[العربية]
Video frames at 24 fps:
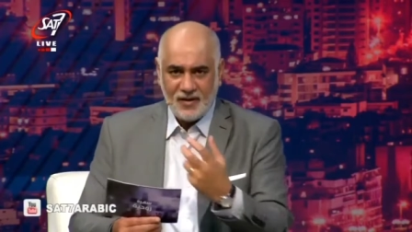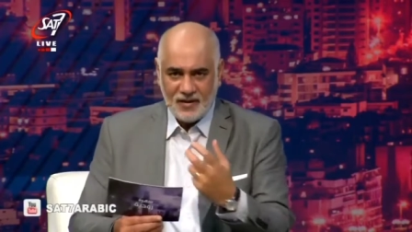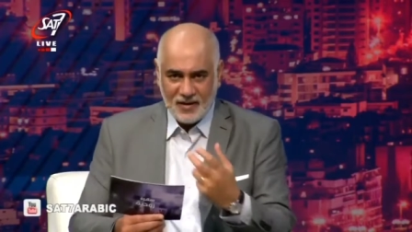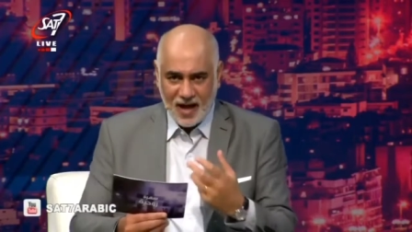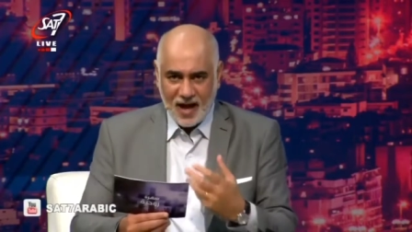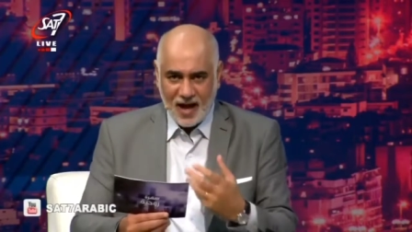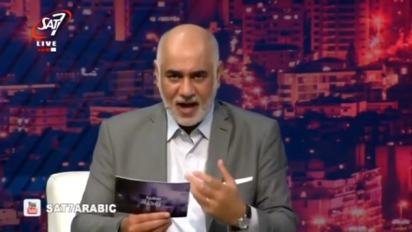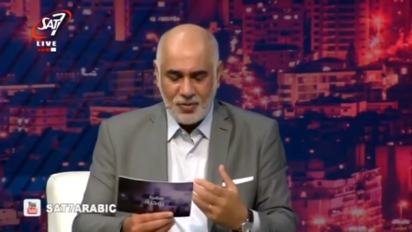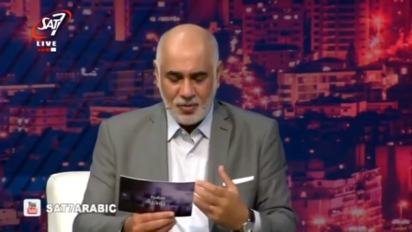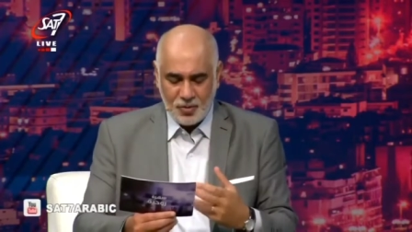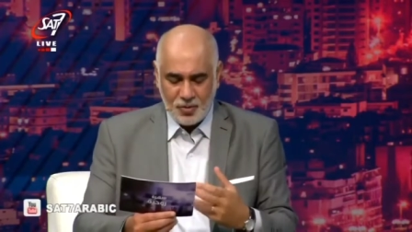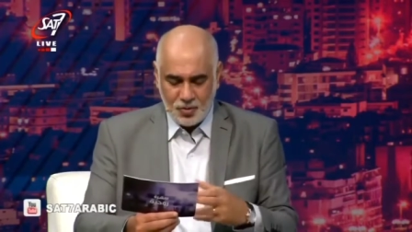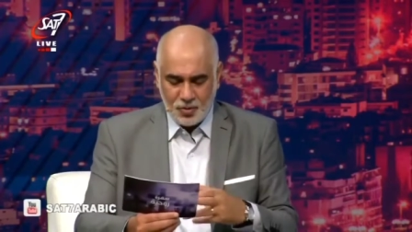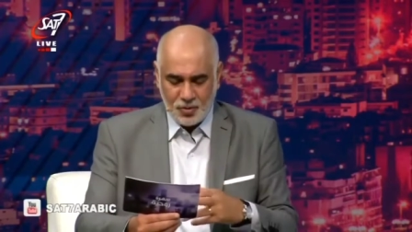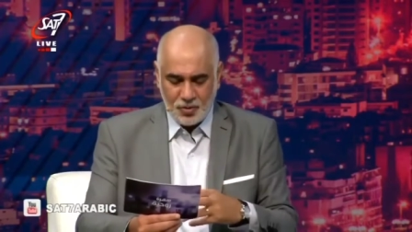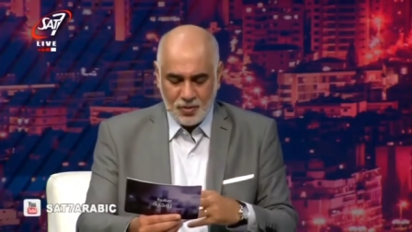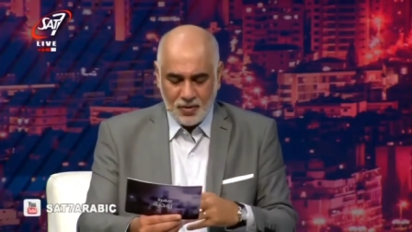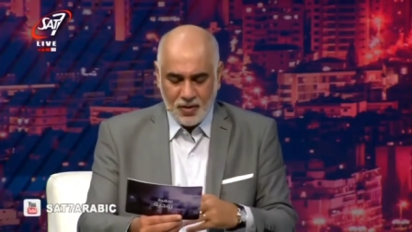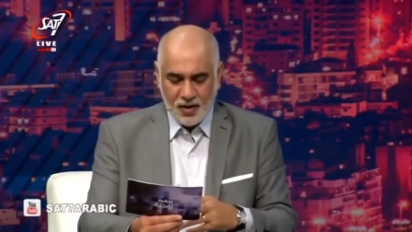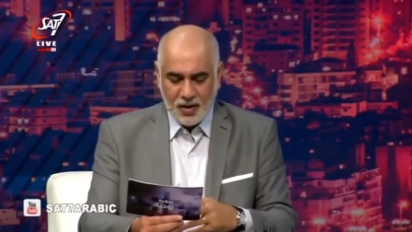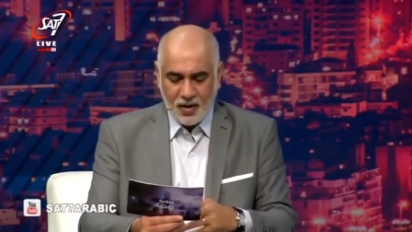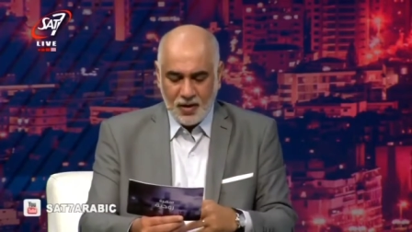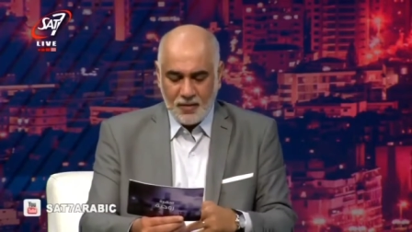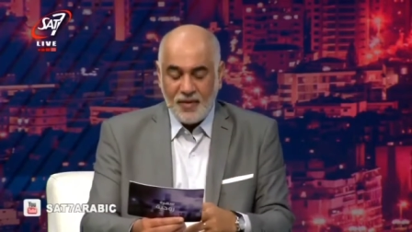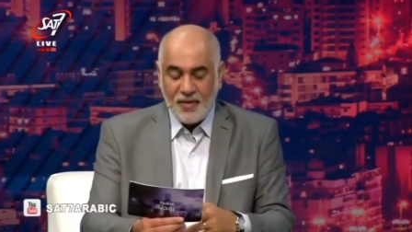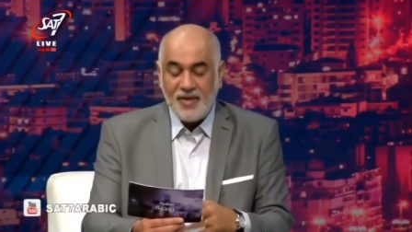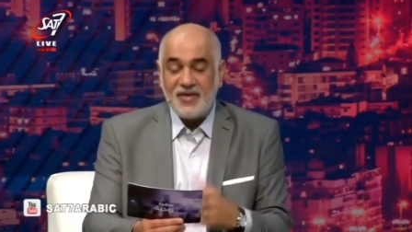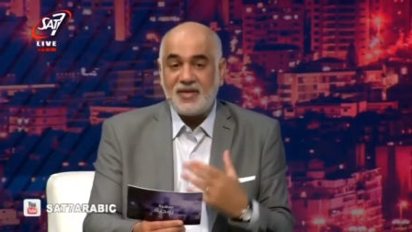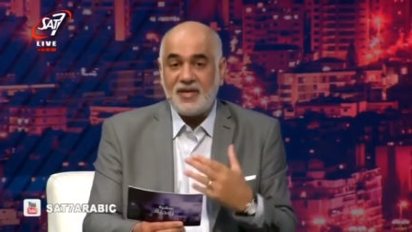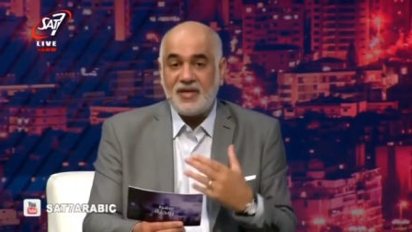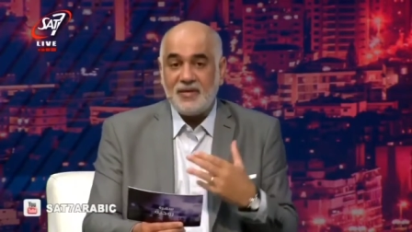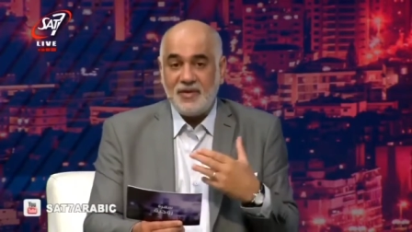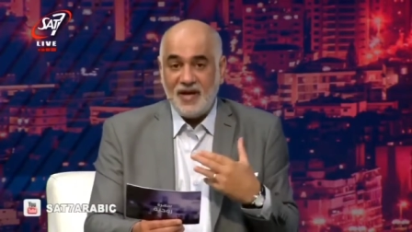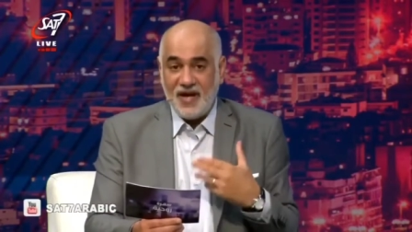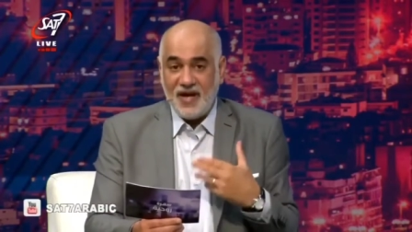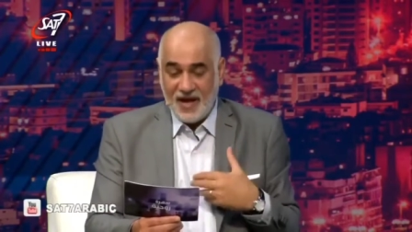لانه
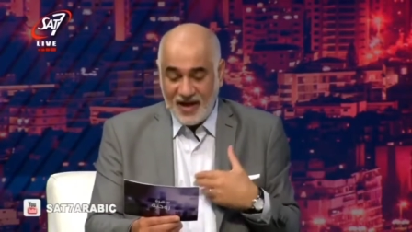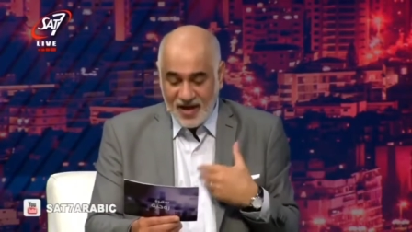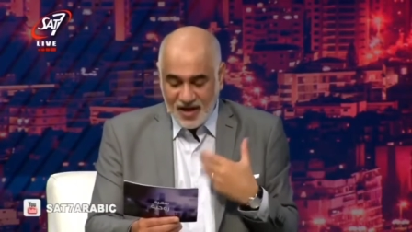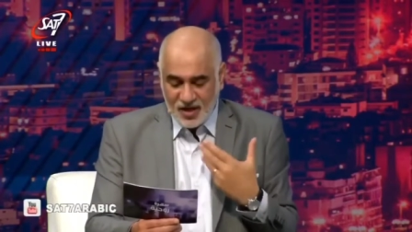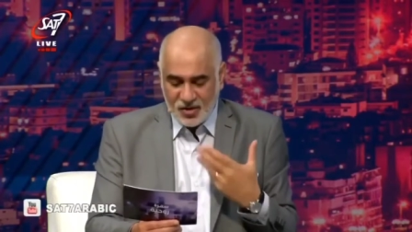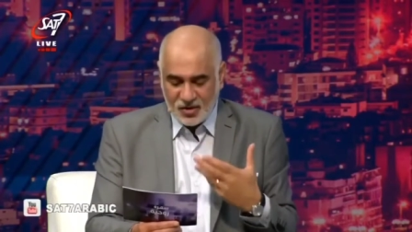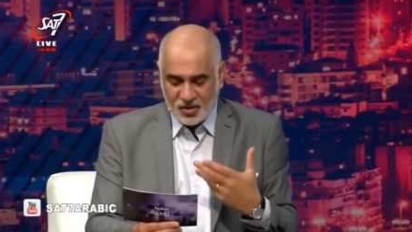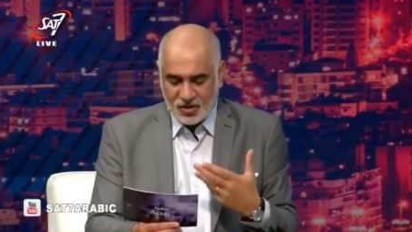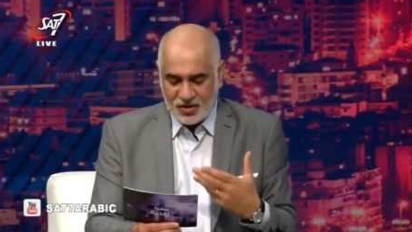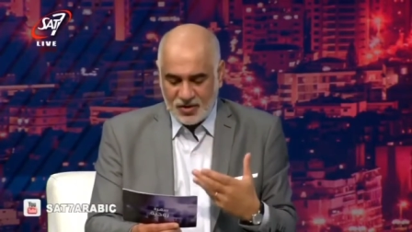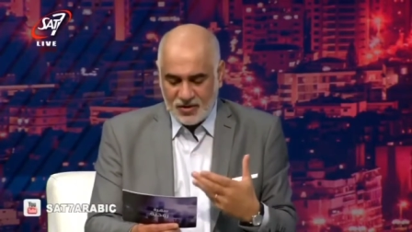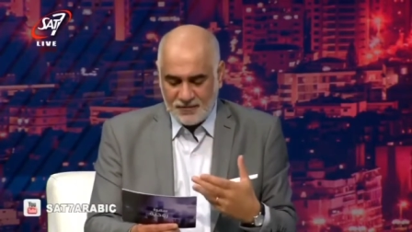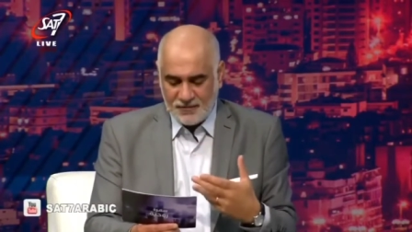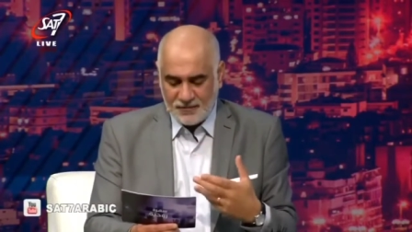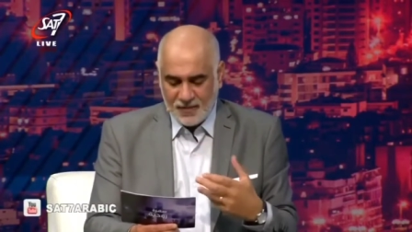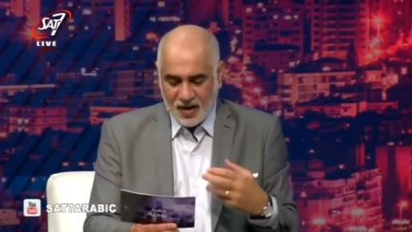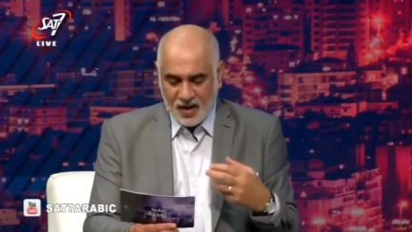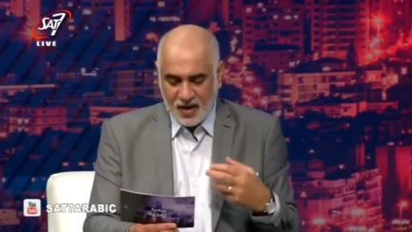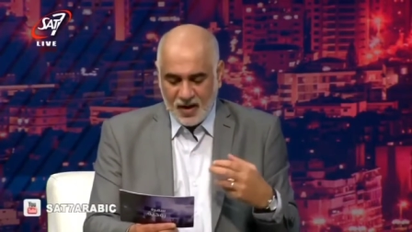انت بحاجه